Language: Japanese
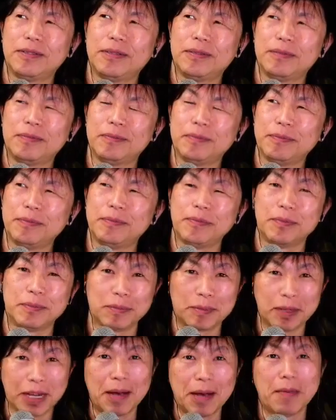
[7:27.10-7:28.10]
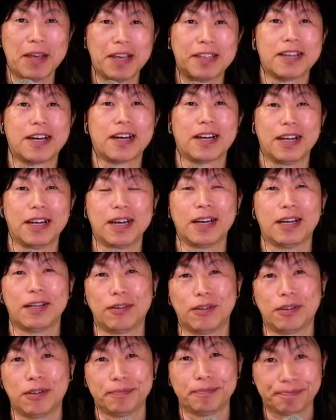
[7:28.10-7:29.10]
うん、ラーメン屋さんかな、あ
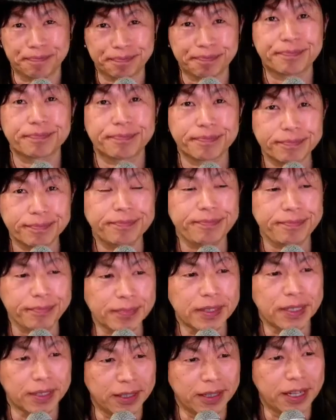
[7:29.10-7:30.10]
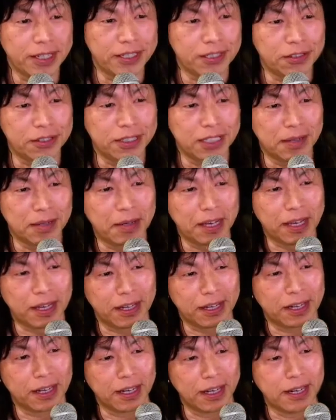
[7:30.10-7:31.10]
の、歴史を刻
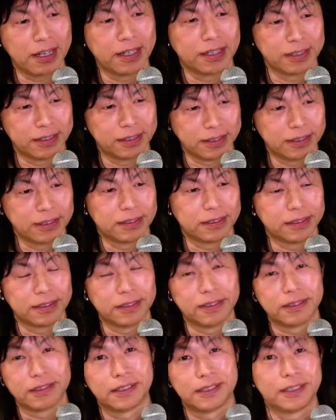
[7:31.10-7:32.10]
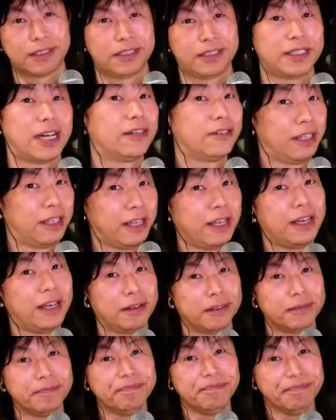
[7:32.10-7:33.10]
めかな、うん、近くでね。
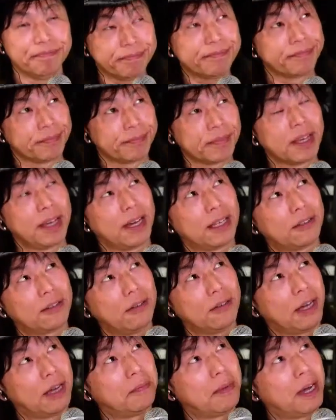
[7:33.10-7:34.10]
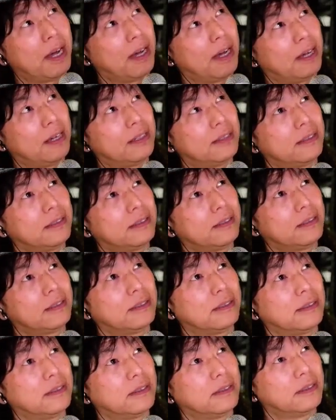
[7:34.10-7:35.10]
あとは、ま
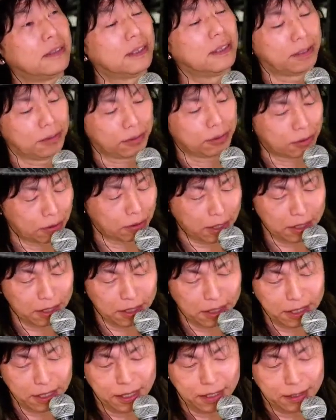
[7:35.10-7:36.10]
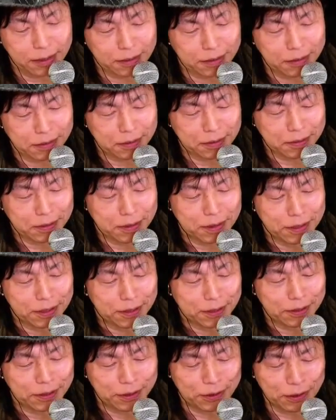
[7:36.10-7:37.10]
あ、あの、そんなに
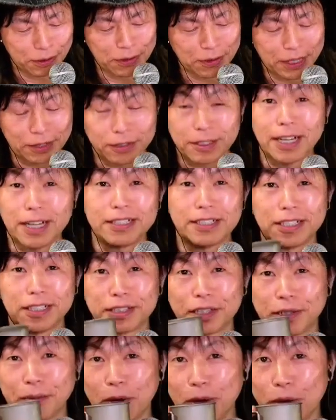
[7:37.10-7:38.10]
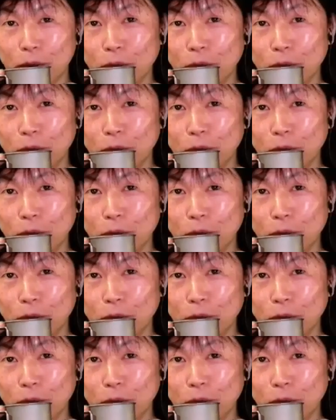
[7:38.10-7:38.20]
よくある感じなんですけども。